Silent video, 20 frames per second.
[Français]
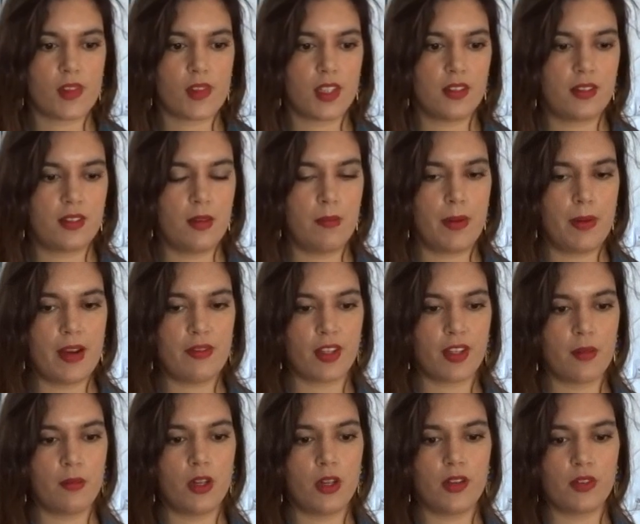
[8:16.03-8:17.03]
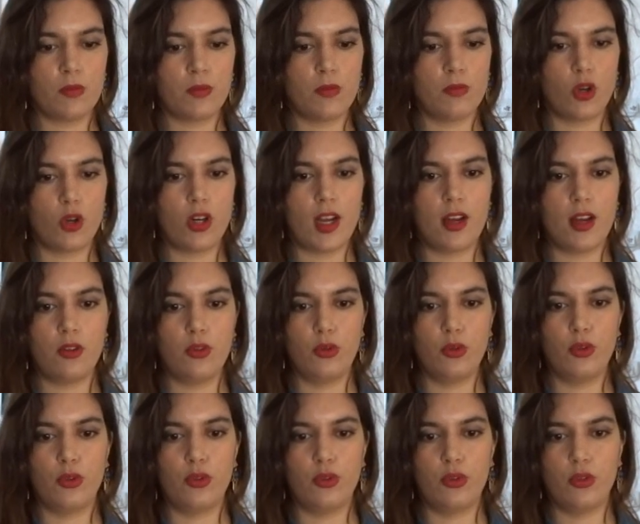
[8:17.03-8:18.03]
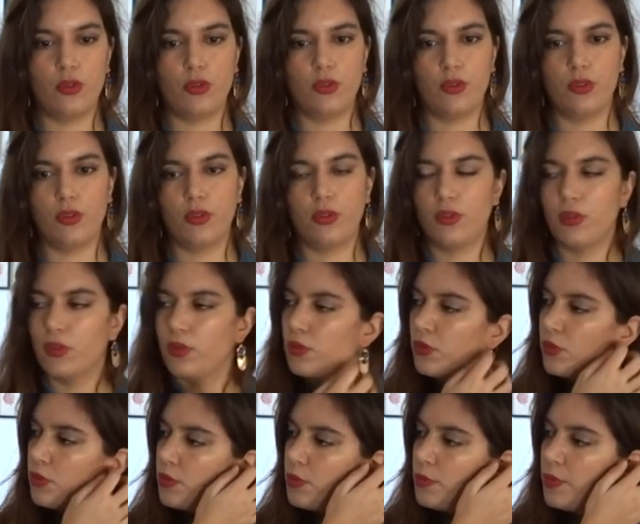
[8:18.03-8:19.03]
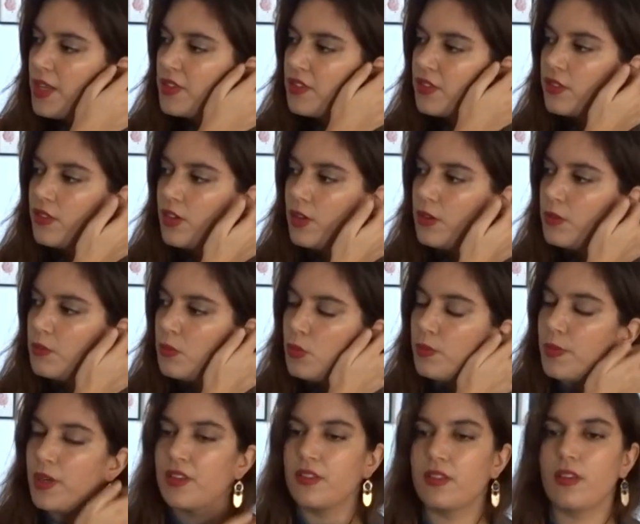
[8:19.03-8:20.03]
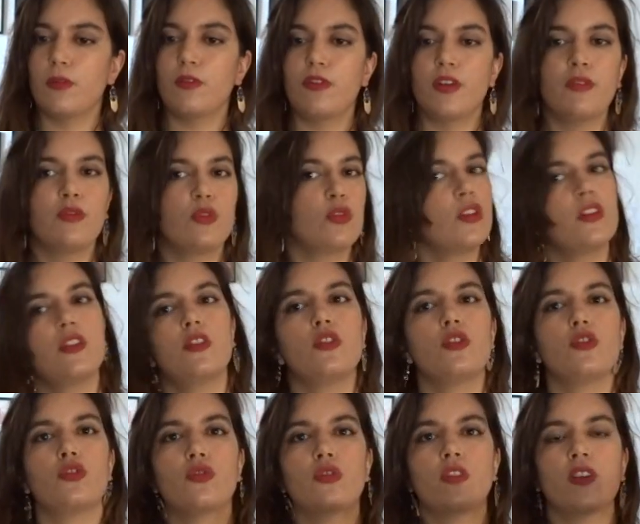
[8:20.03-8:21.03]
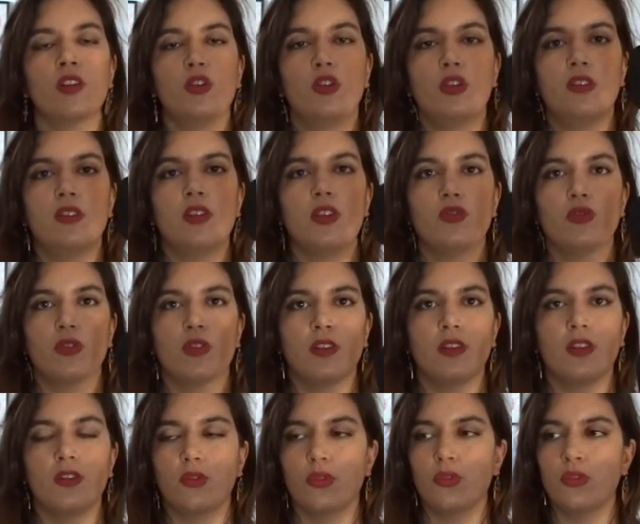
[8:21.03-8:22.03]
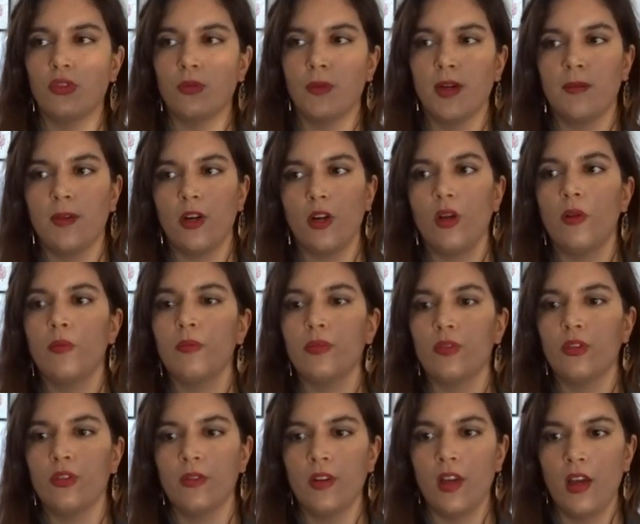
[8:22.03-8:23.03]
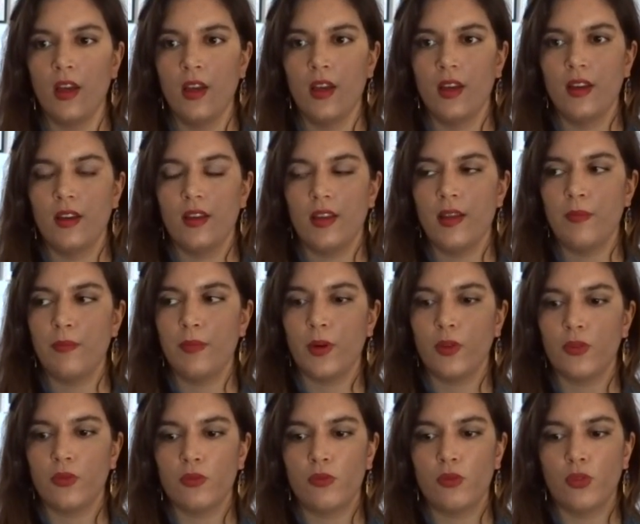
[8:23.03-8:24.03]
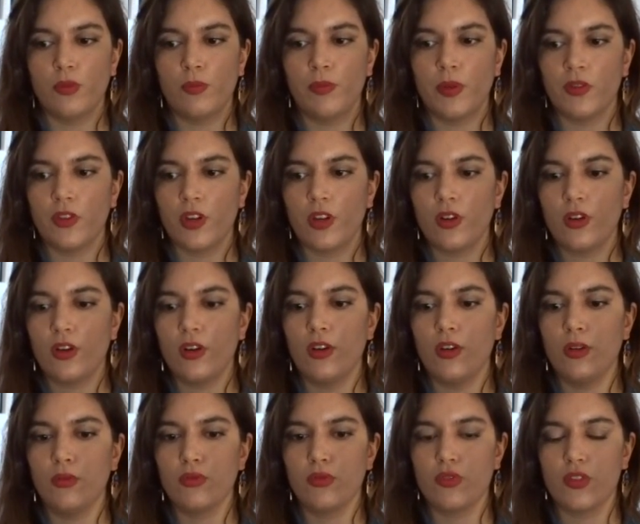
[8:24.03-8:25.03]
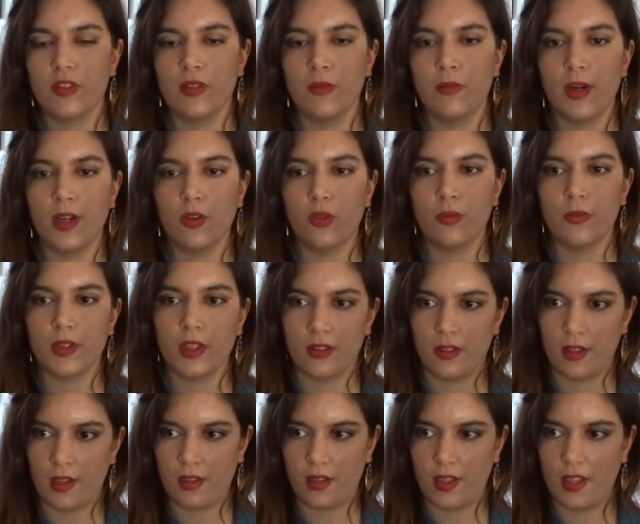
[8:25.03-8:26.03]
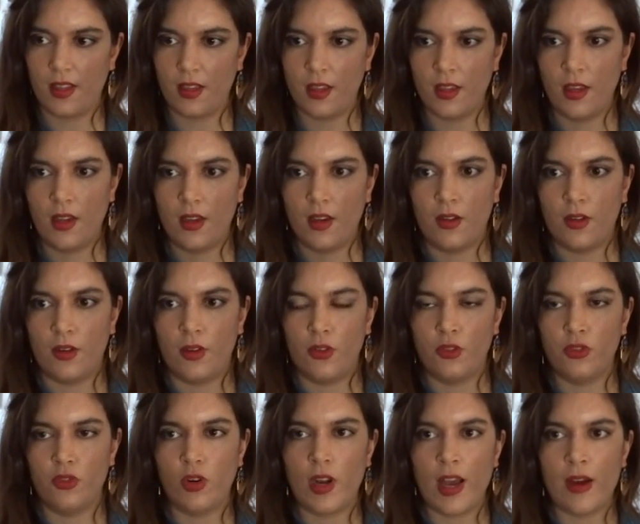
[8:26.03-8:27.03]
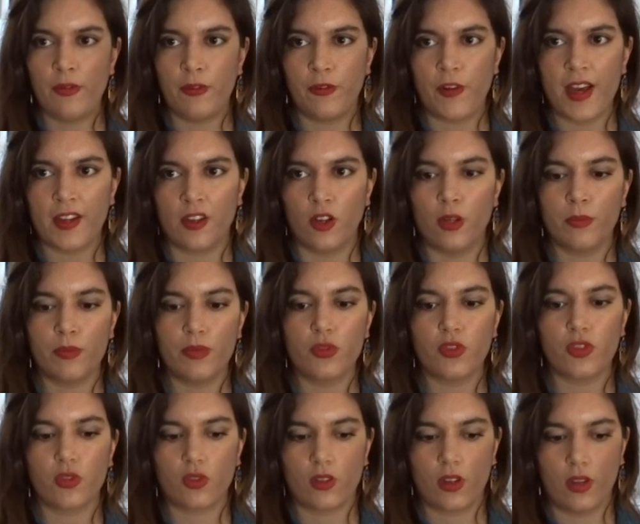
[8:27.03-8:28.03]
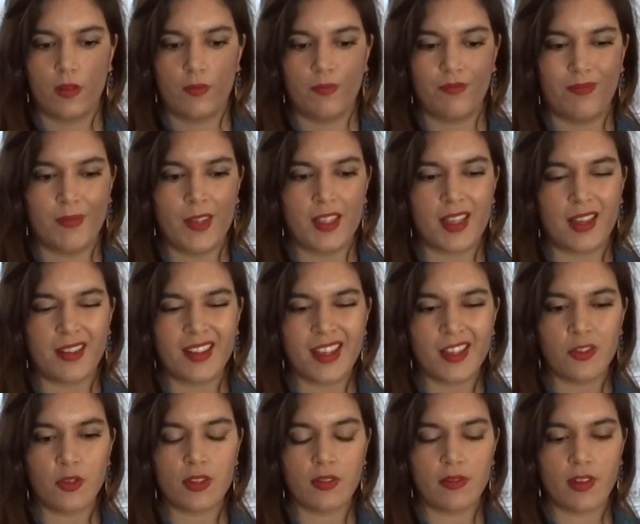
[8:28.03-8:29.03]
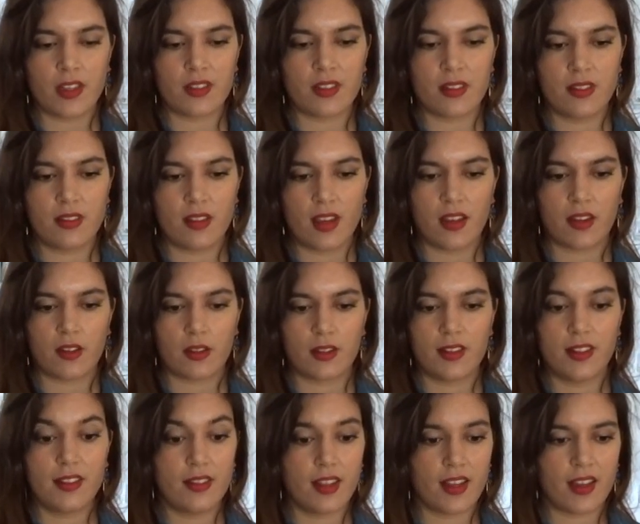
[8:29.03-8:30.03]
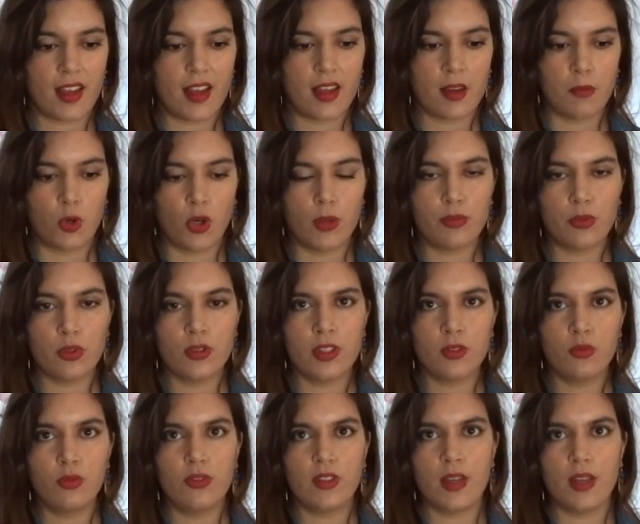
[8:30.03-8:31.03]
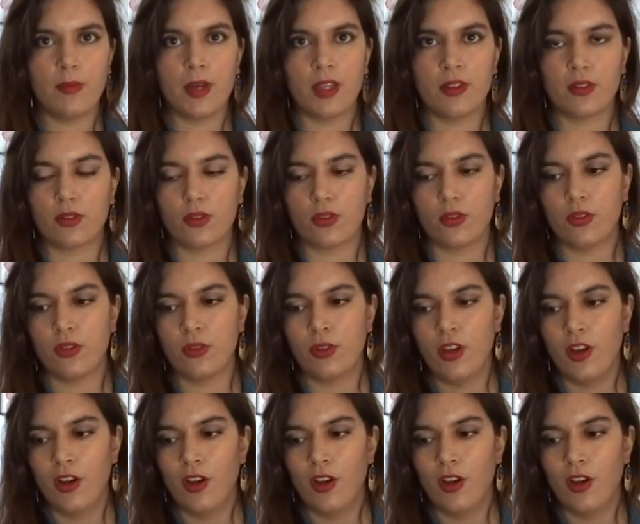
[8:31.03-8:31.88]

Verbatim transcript: C'était pas vraiment à ce moment-là le, passe-temps, mon passe-temps favori. Je tricotais, je faisais des trucs de maman un peu. Et donc pendant je euh, je sais pas combien d'années, de la fac, en plus mes années universitaires, littéraires m'ont un peu dégoûtée parce que